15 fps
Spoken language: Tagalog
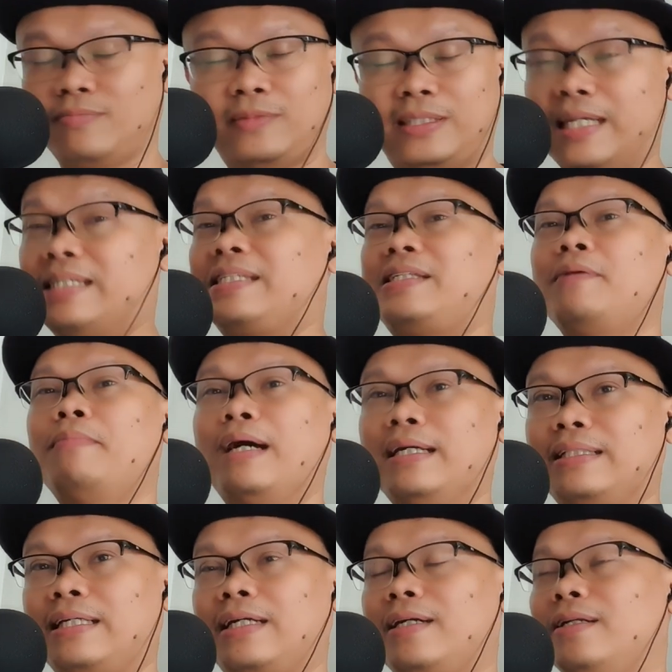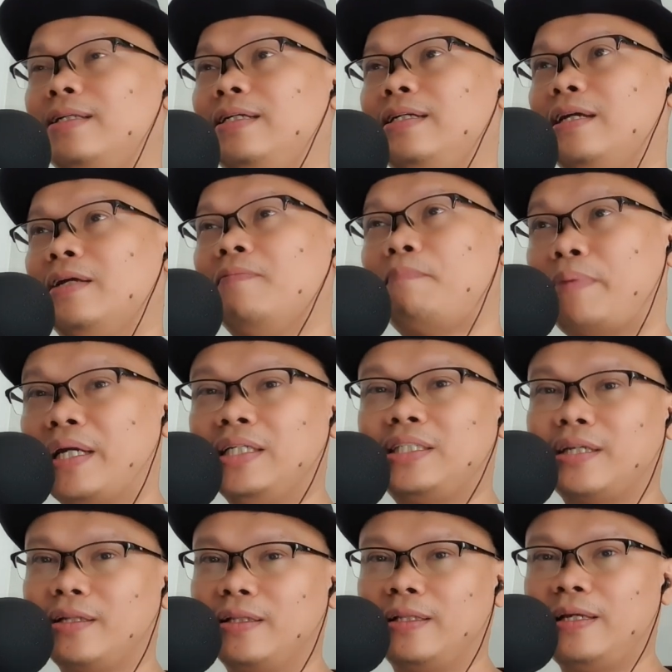systematically and
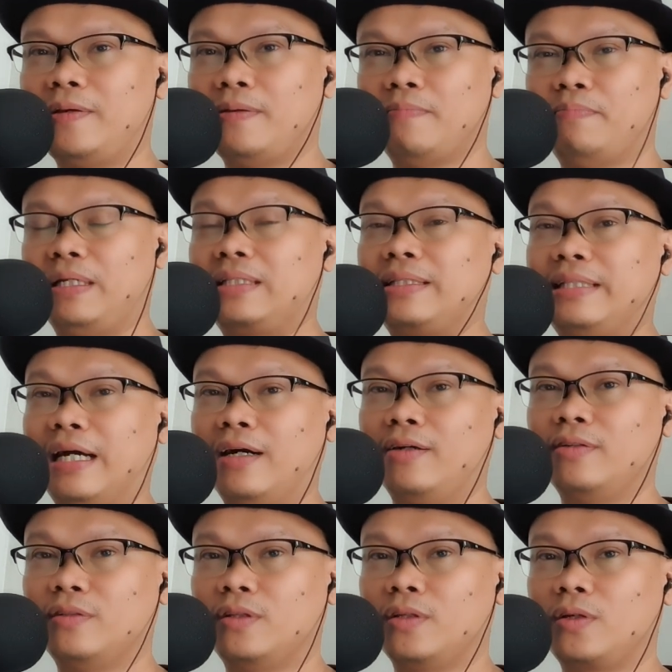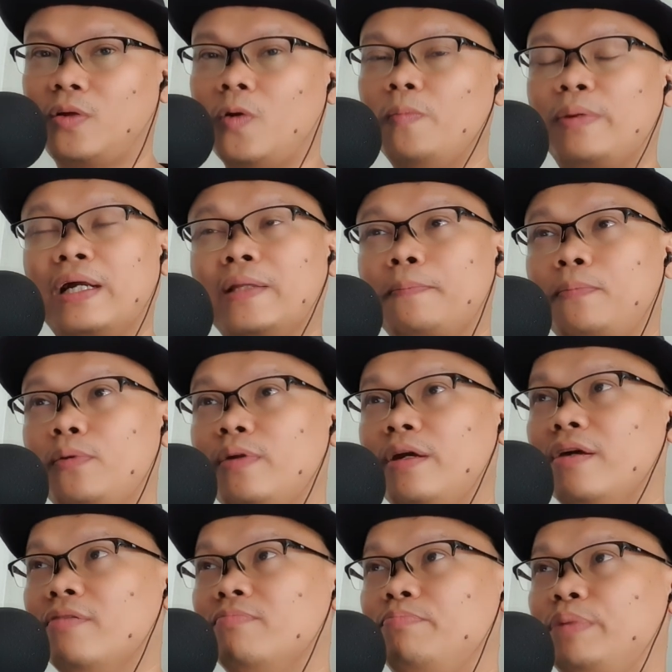patiently beat down Kubrat
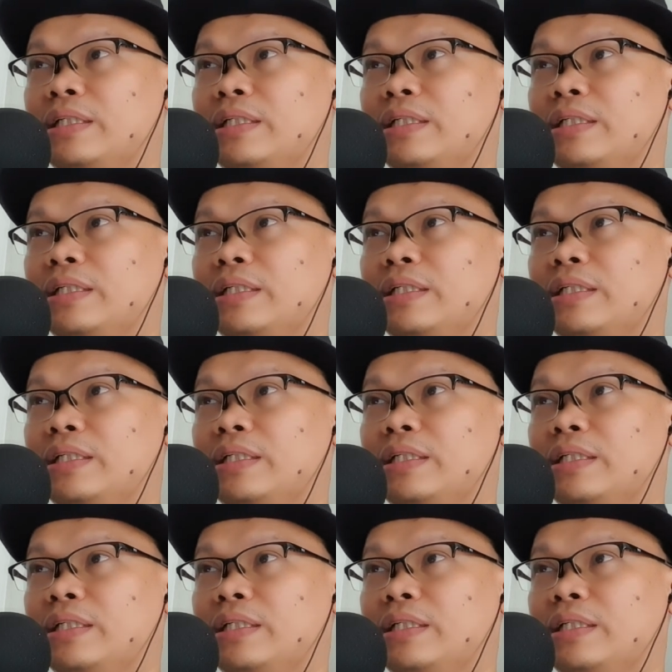Pulev,